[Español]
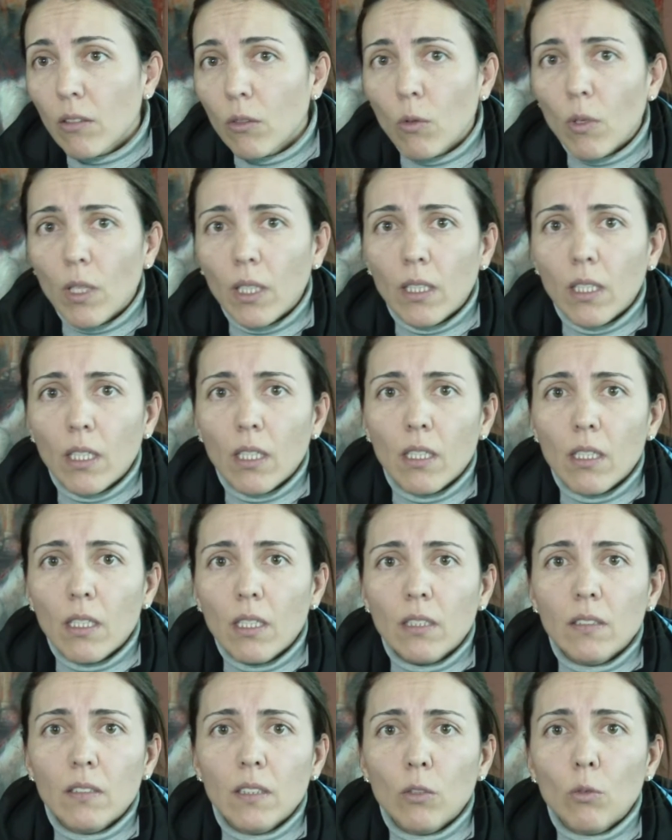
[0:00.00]
cualquier
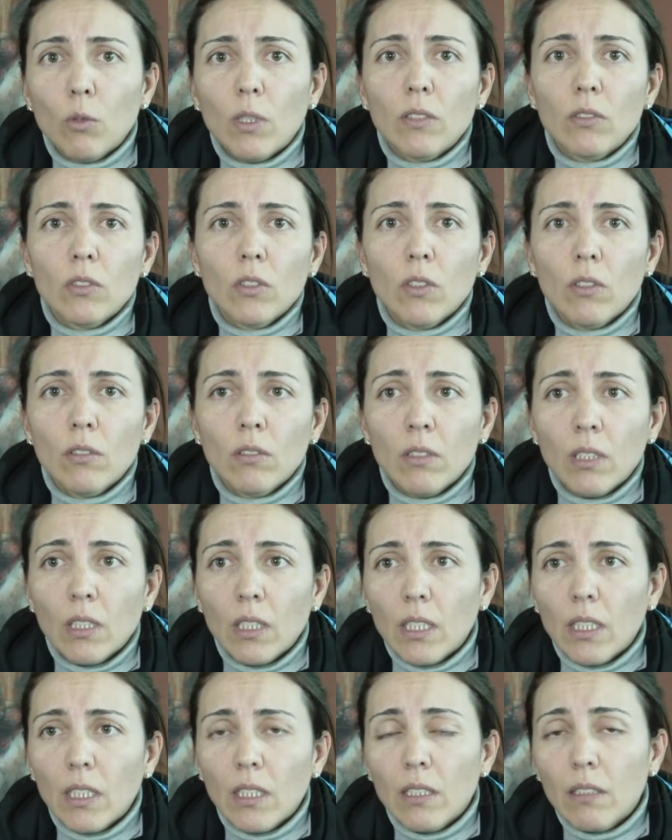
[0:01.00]
eh, situación
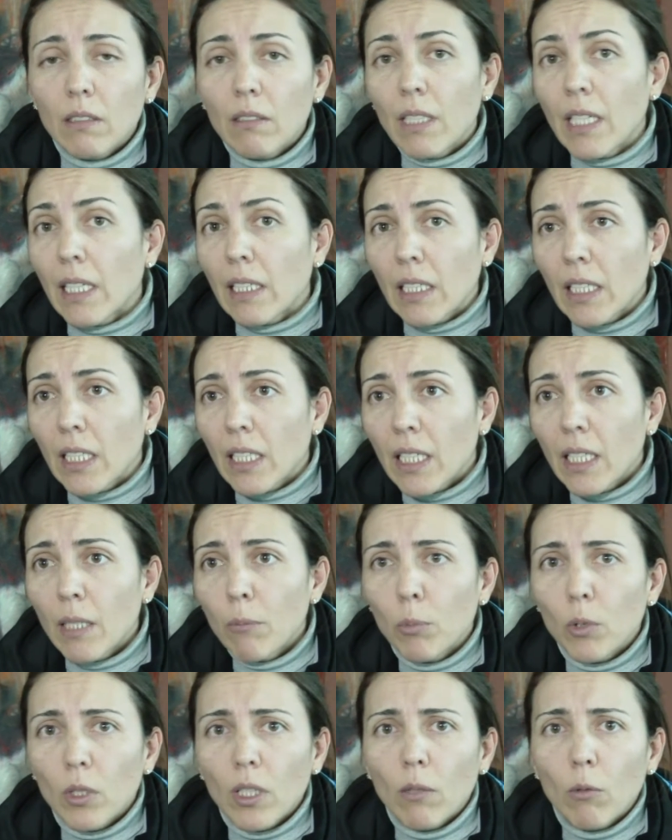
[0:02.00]

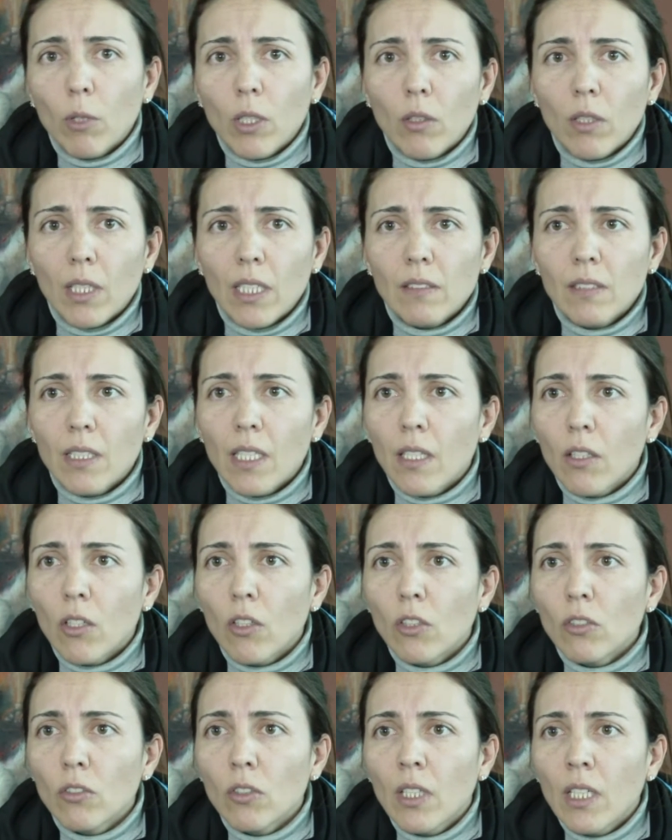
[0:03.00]
trágica, porque bueno, gracias a
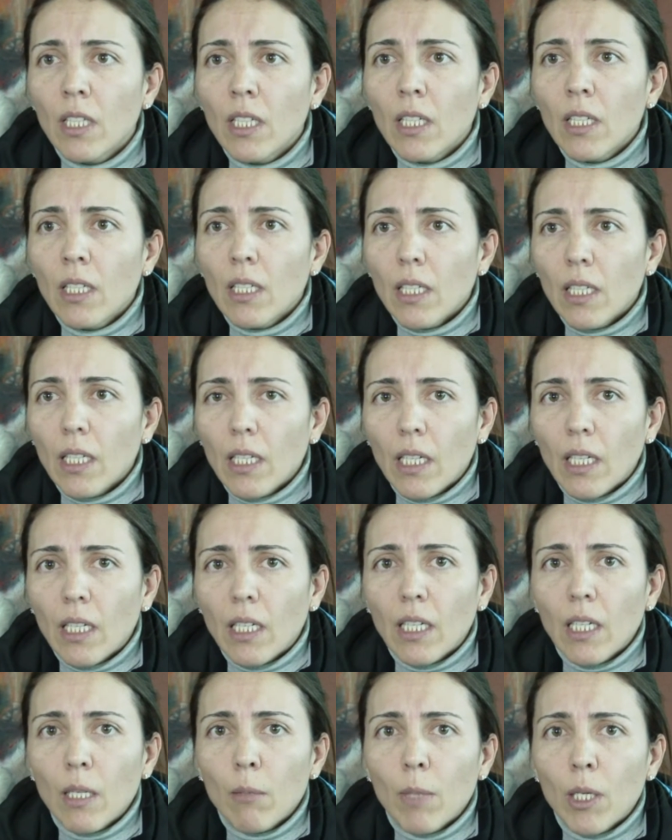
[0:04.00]
Dios el
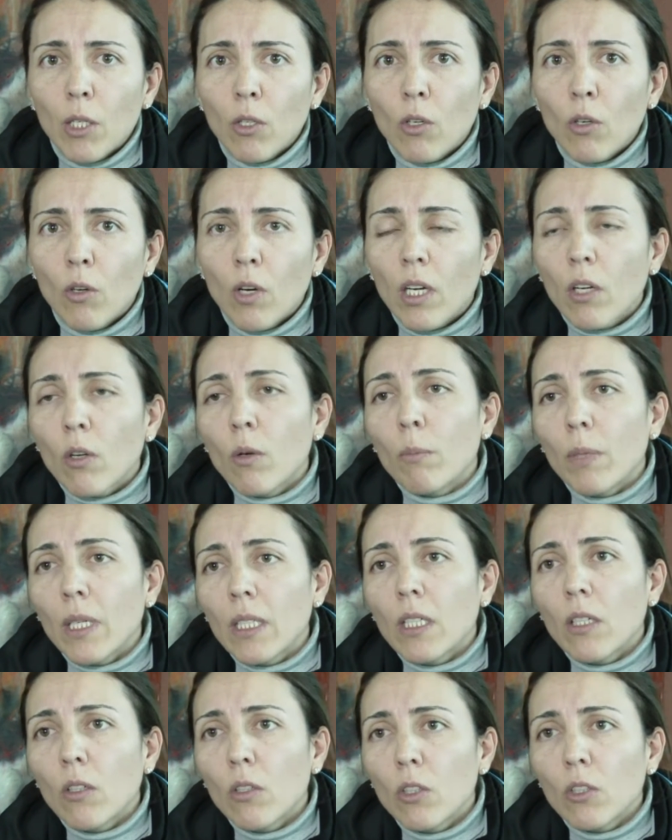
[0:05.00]
clima no nos ha
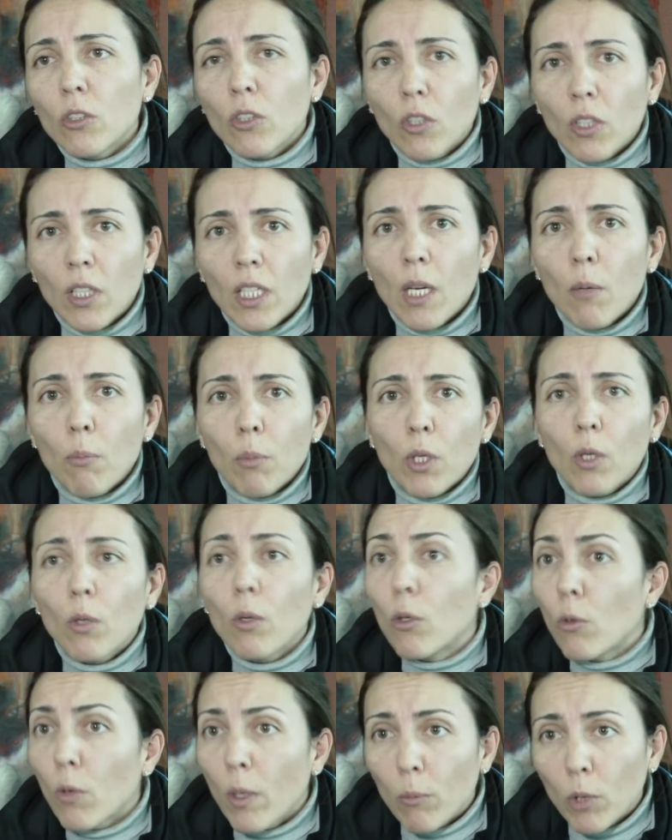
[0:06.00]
acompañado en estos días, pero
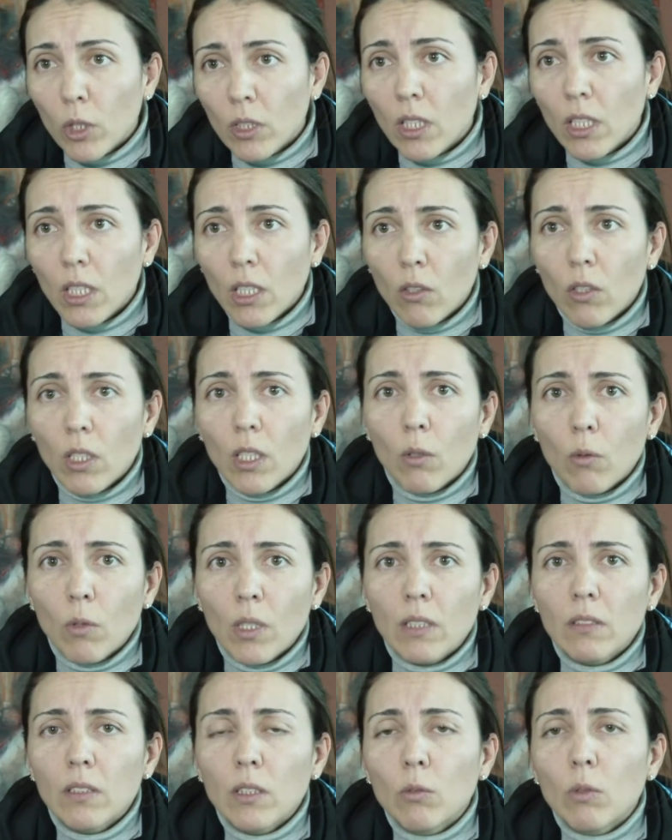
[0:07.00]
no hemos tenido
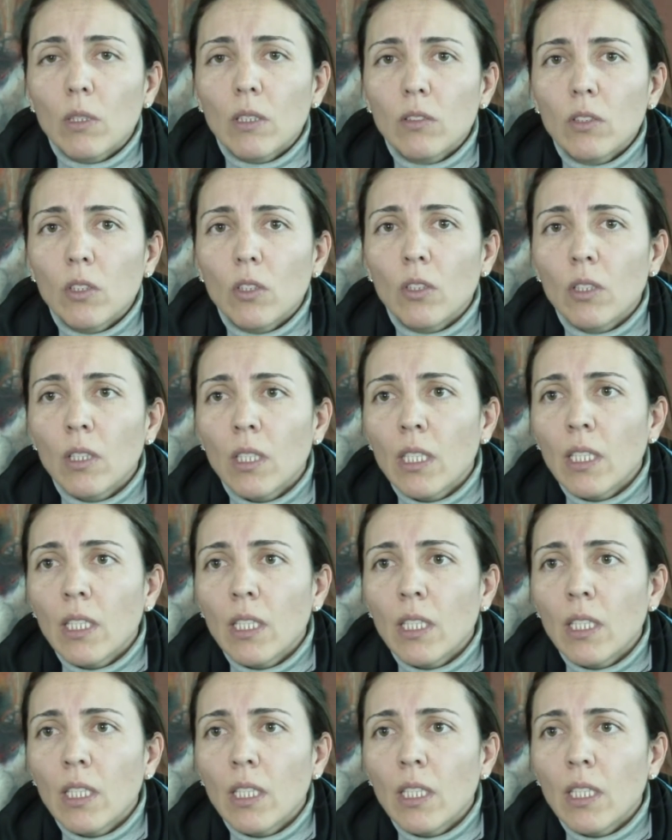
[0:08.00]
ninguna situación